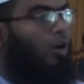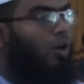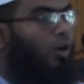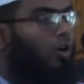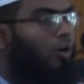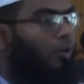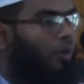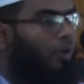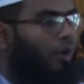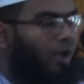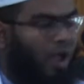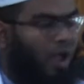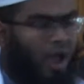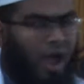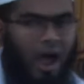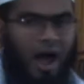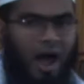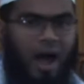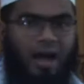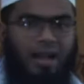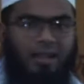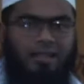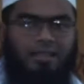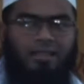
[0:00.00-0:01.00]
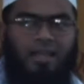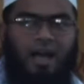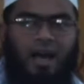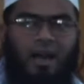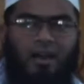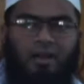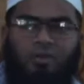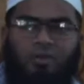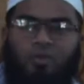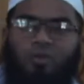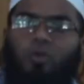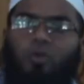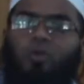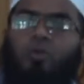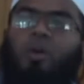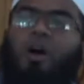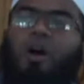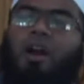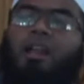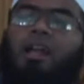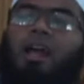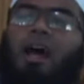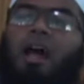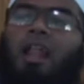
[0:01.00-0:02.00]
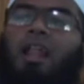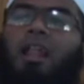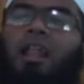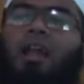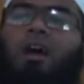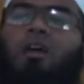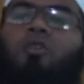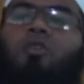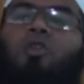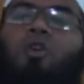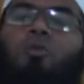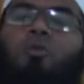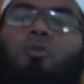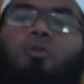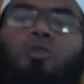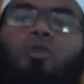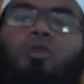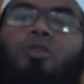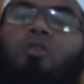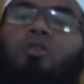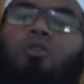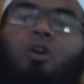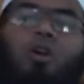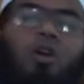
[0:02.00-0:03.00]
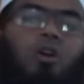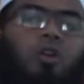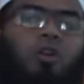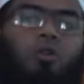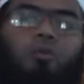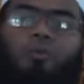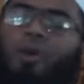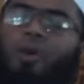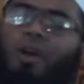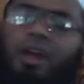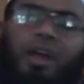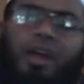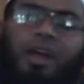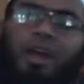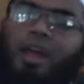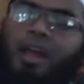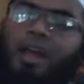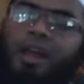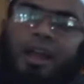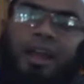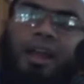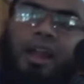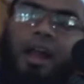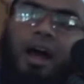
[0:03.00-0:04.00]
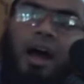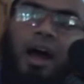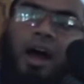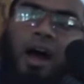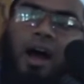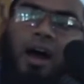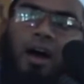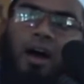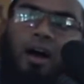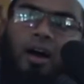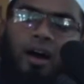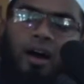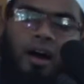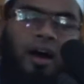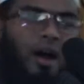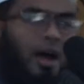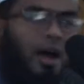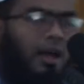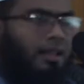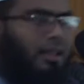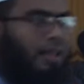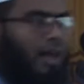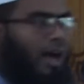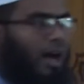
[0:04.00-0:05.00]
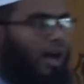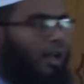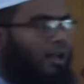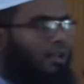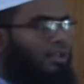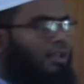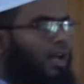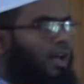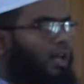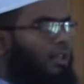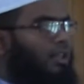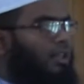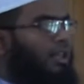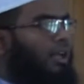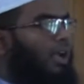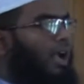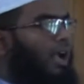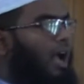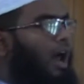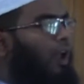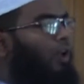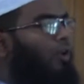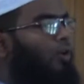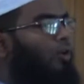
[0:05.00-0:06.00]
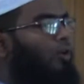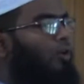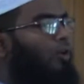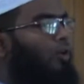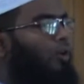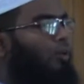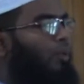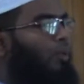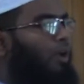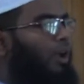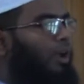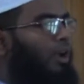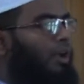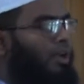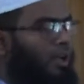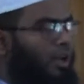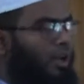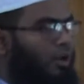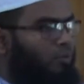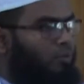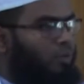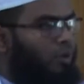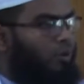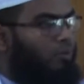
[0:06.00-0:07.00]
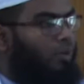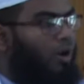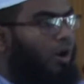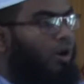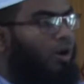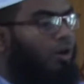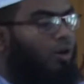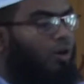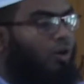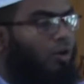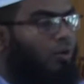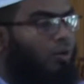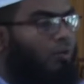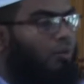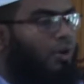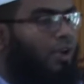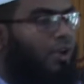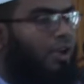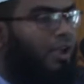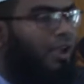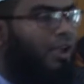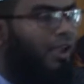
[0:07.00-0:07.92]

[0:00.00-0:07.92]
হবে আর যার কুরবানি আল্লাহ কবুল করবে না তার সাথে কালো মেয়েটার বিবাহ হবে